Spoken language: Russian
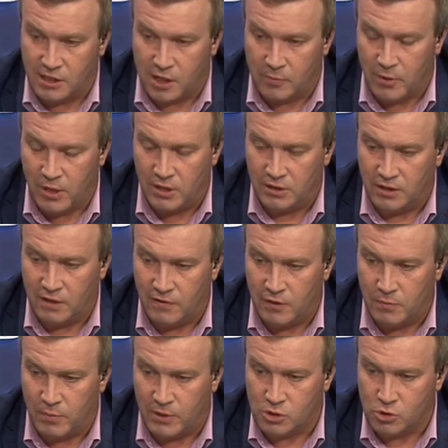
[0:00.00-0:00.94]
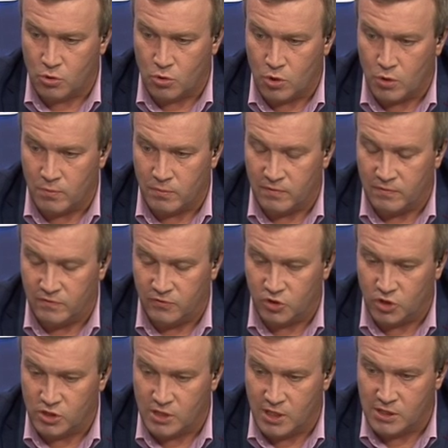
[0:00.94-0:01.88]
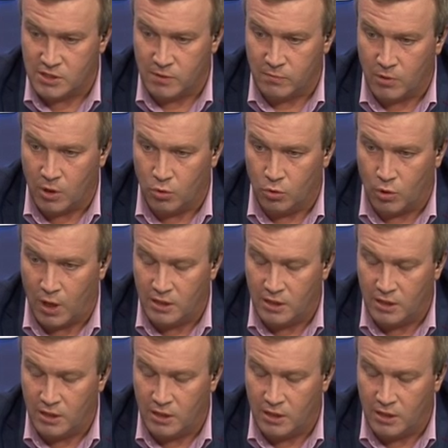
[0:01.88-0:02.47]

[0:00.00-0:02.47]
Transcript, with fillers: как принято говорить, построим в 2016 году.